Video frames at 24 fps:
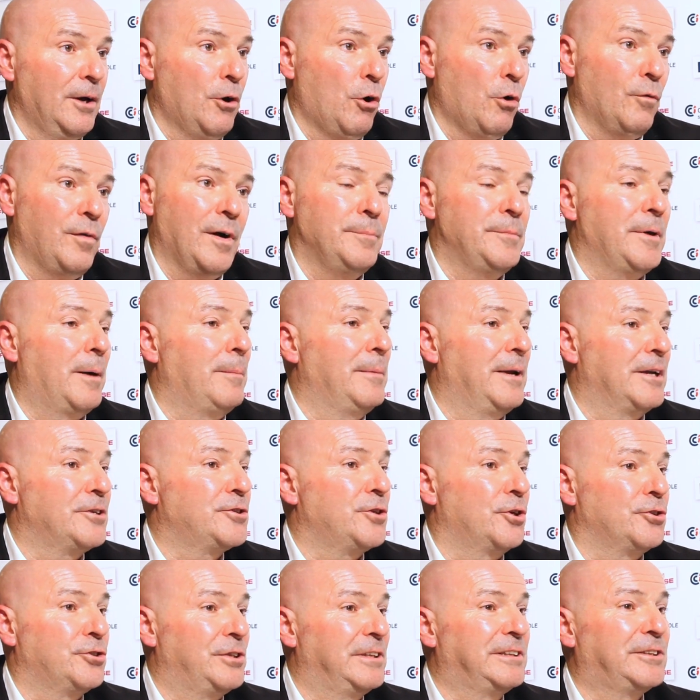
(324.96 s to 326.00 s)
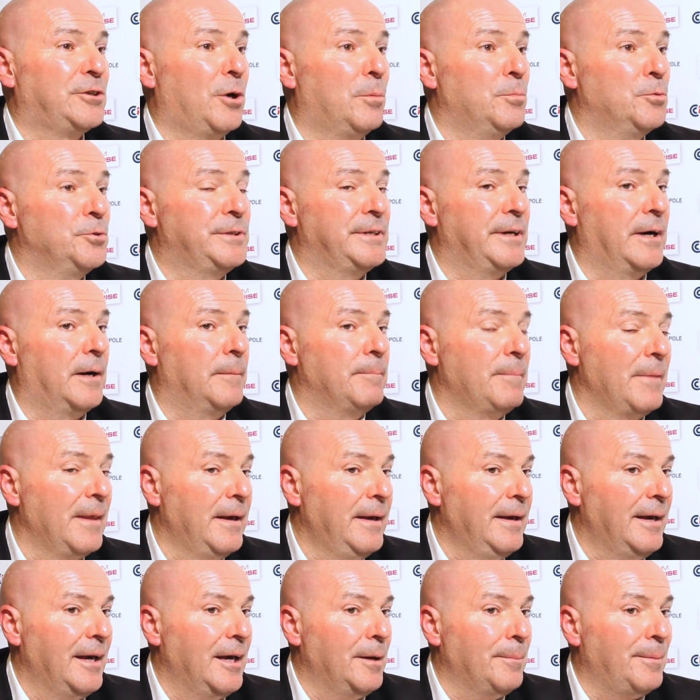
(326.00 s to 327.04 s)
on va venir me la changer sans maudire.
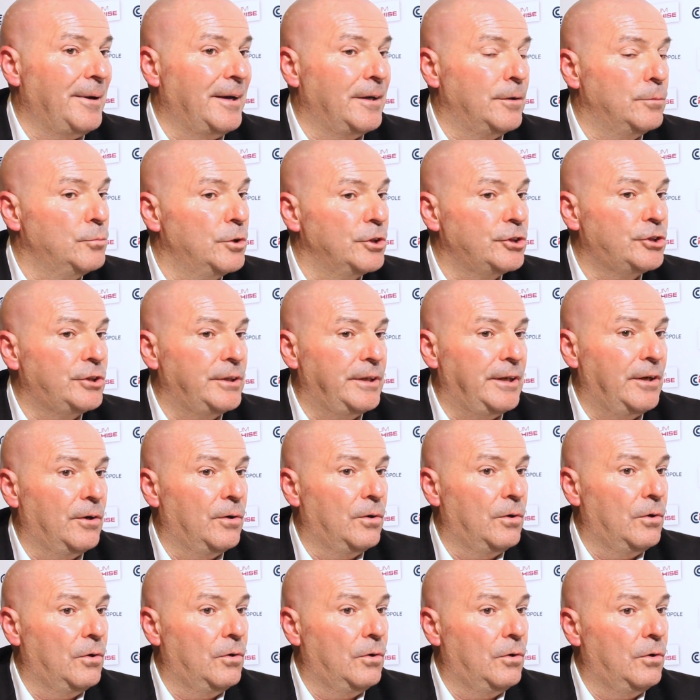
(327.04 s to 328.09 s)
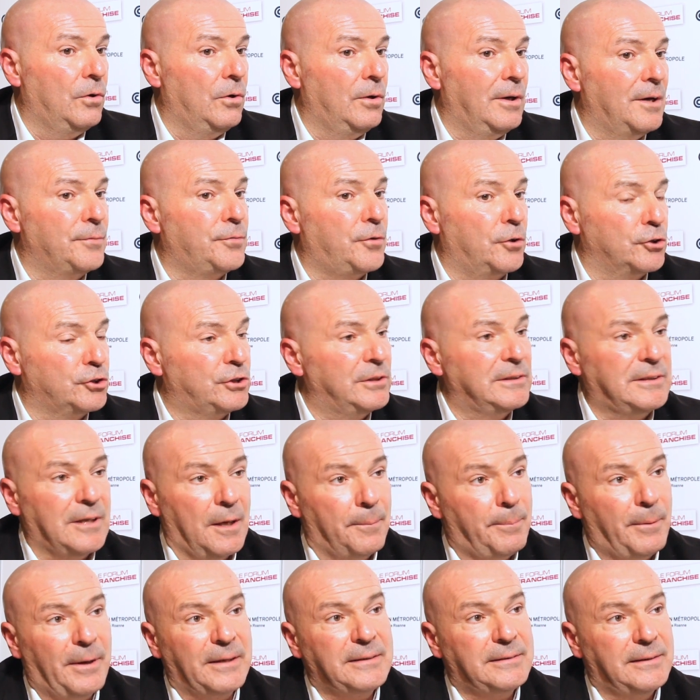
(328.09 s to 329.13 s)
Eh ben, moi, je dis, euh, la franchise
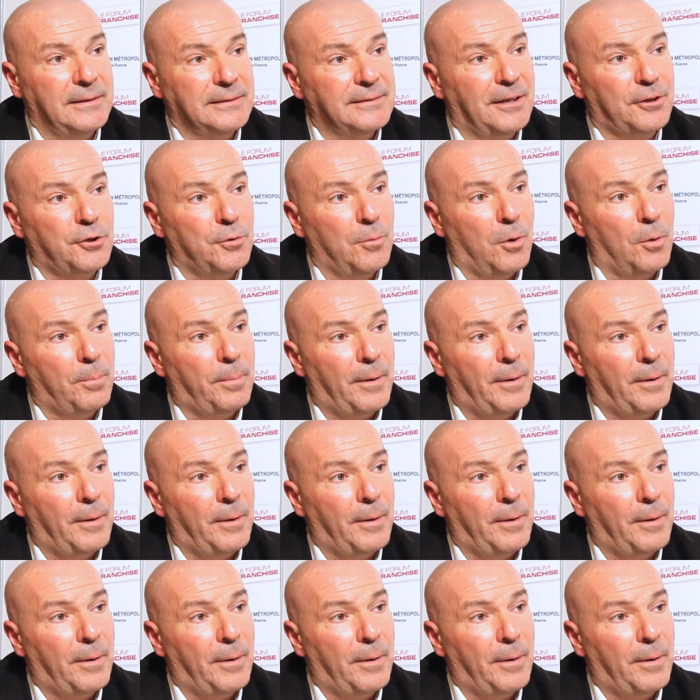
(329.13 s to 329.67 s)
c'est exactement